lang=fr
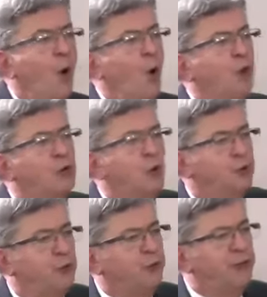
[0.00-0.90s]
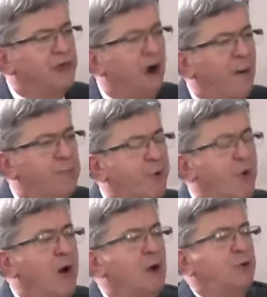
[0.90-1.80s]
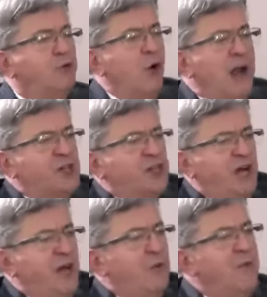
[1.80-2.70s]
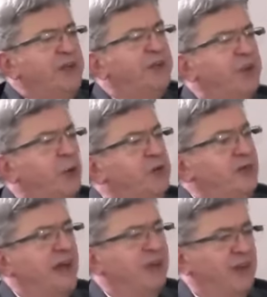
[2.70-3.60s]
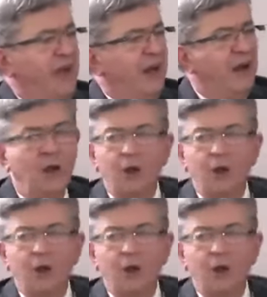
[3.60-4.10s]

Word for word: autosuffisant pour soulager l'humanité universelle